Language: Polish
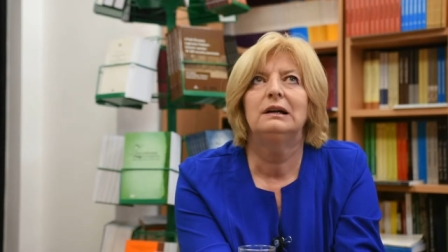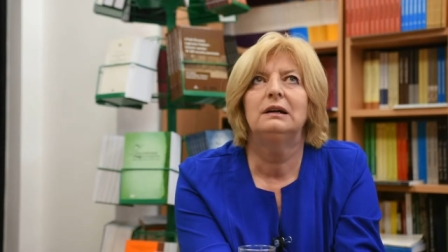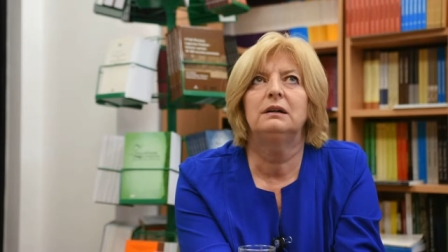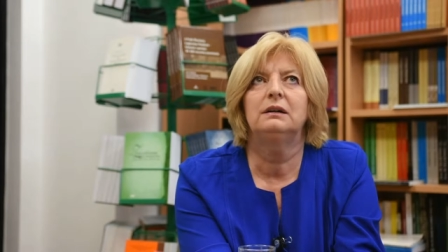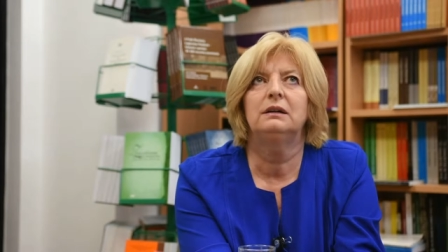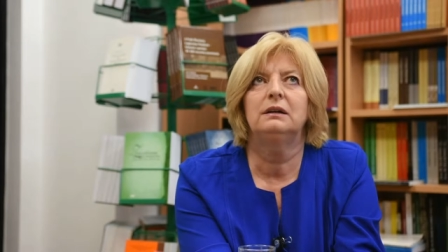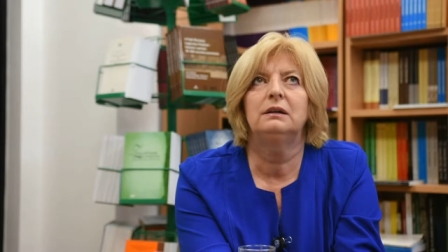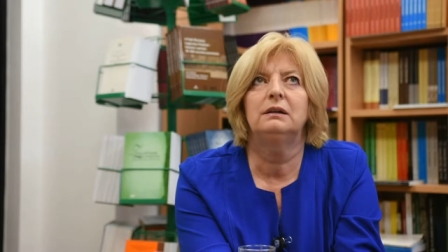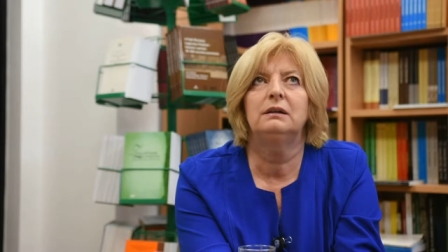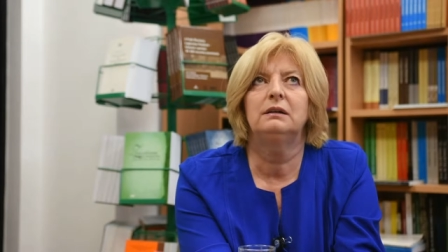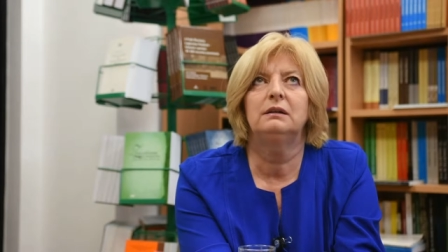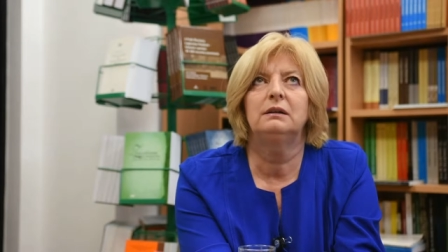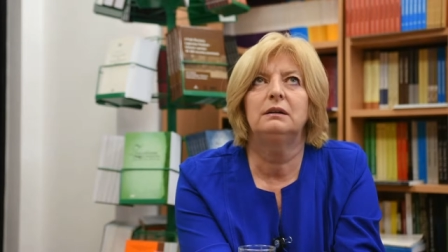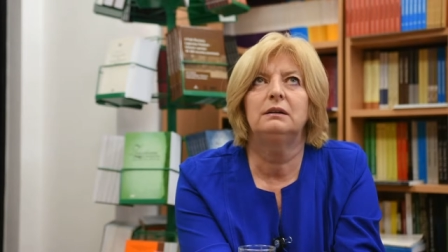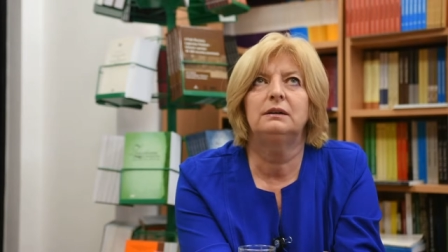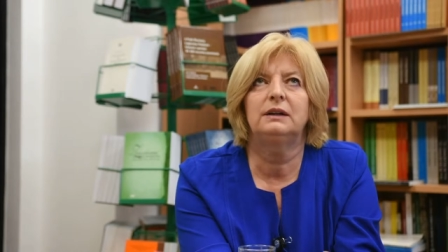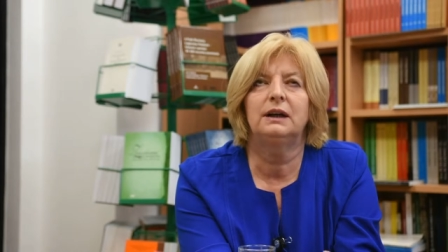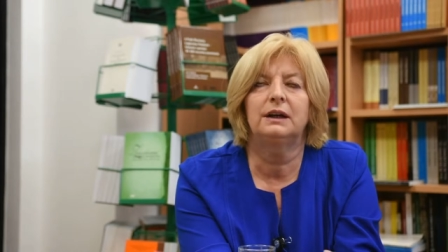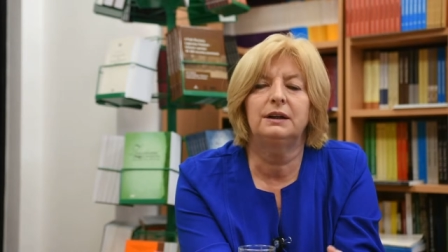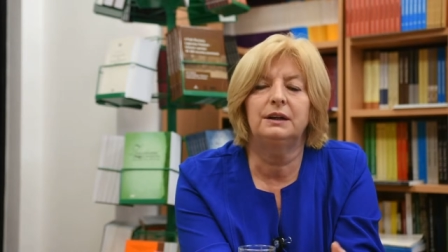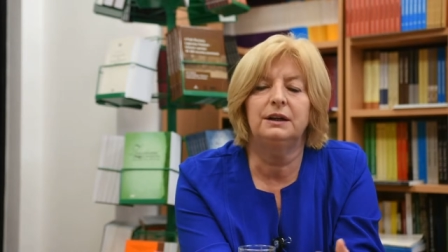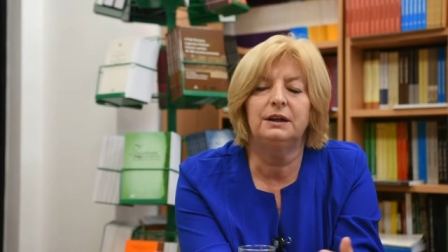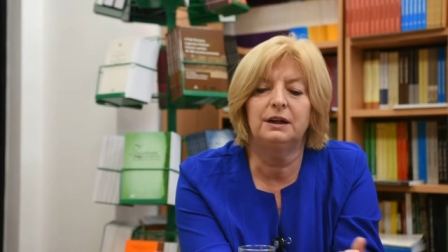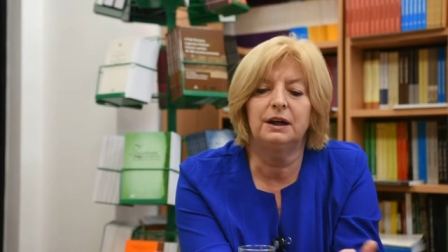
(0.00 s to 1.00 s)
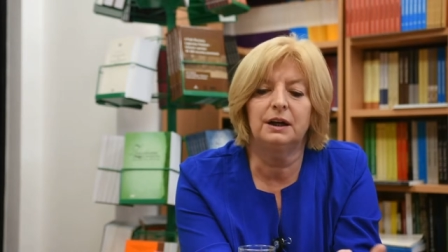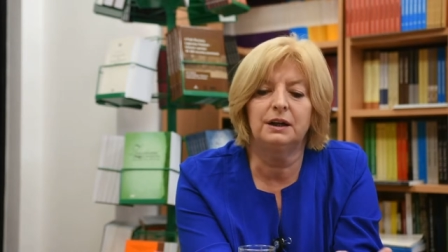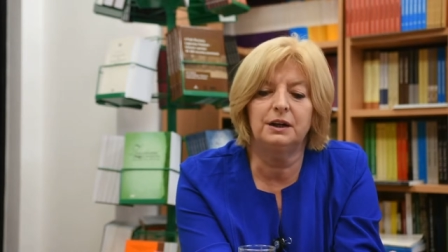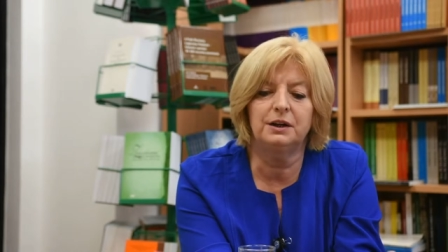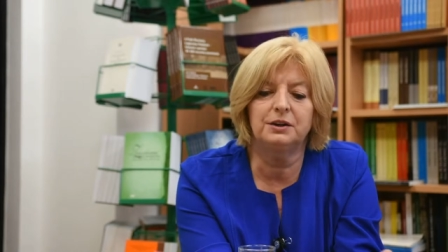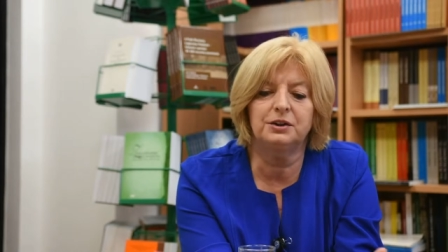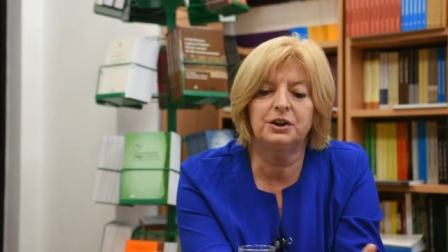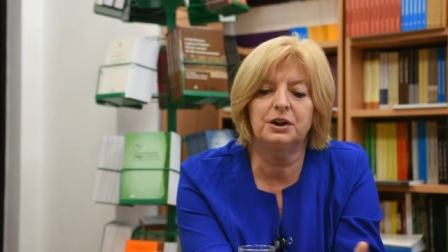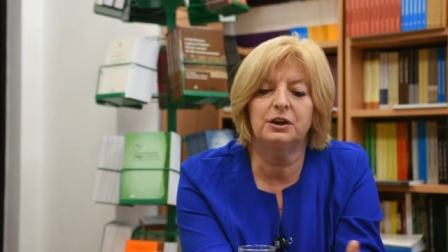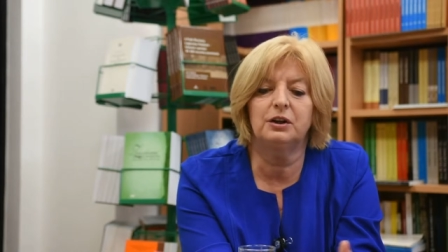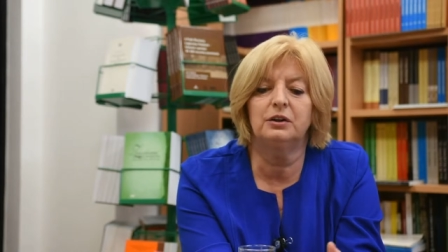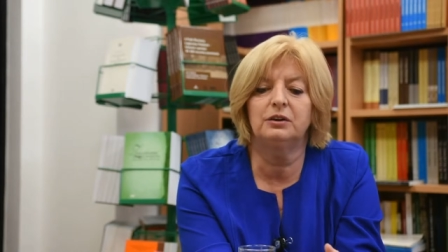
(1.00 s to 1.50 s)
e, takich jak
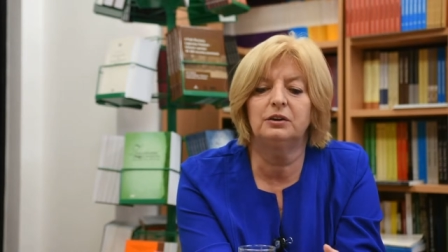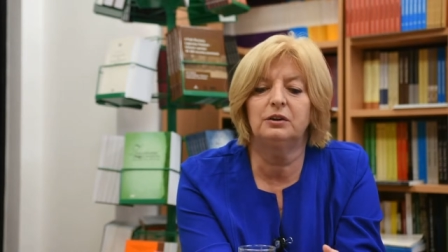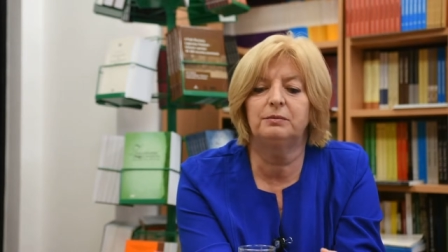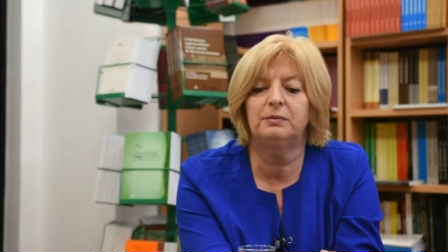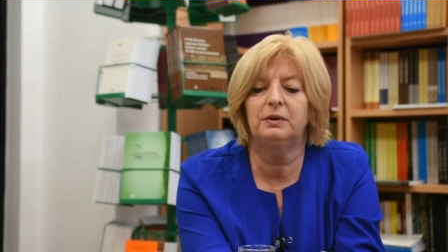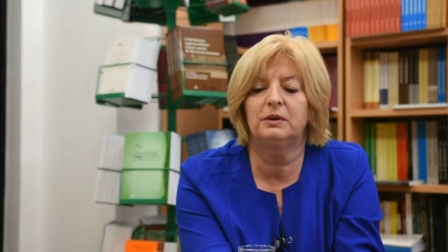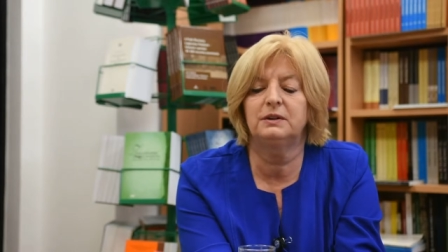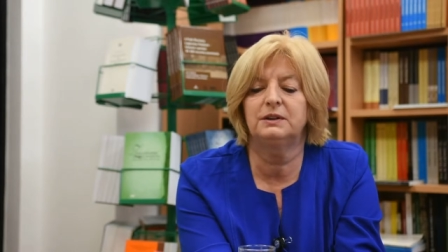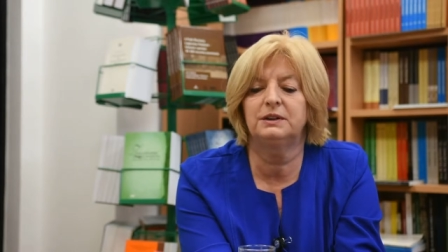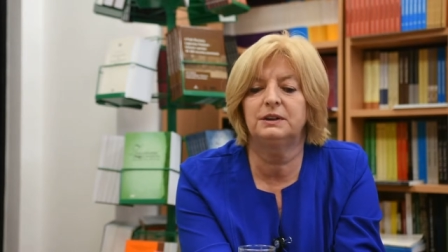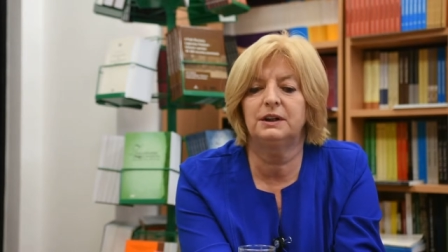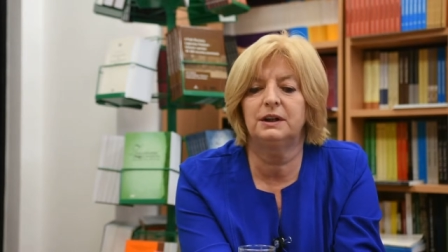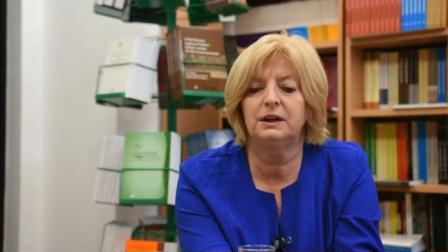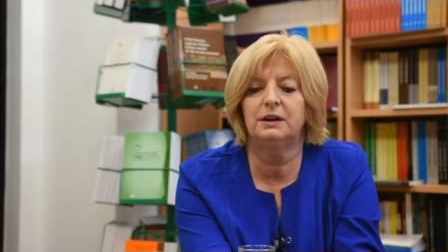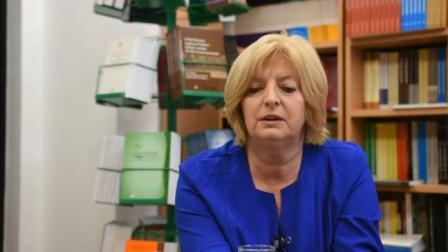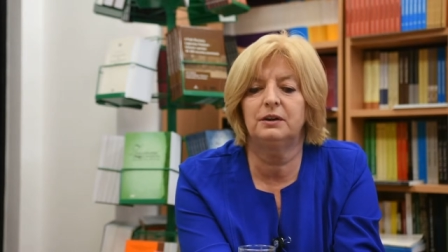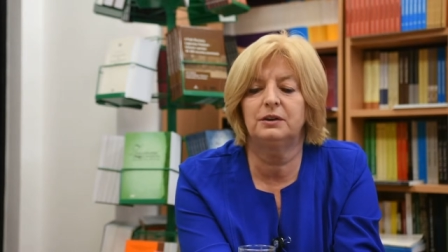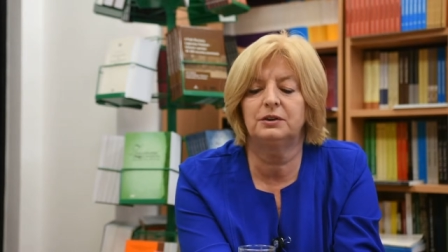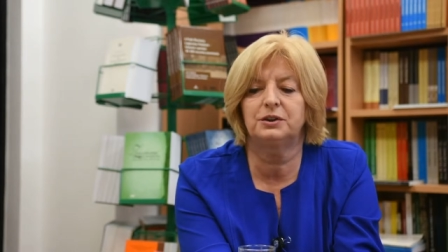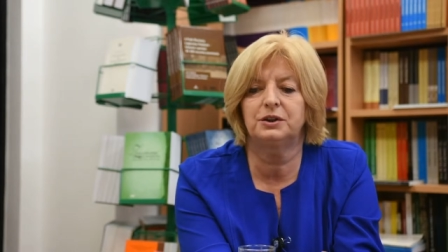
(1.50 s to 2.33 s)
Jerzego Topolskiego